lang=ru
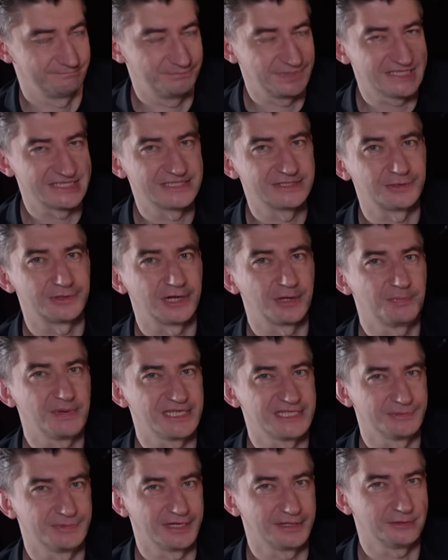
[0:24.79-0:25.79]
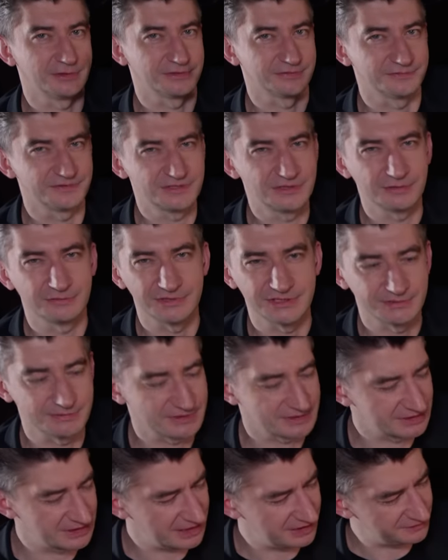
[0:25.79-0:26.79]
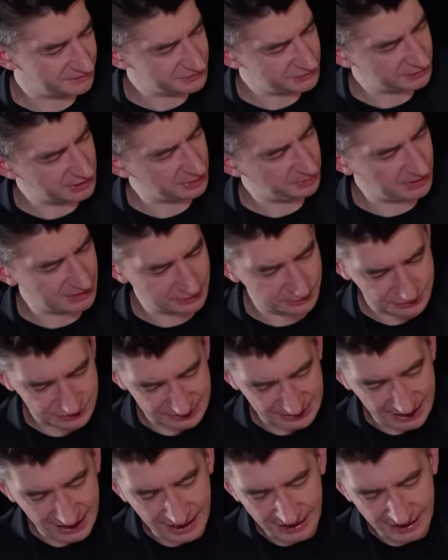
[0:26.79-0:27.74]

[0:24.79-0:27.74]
по 45 оборотов, 180 грамм, все как положено.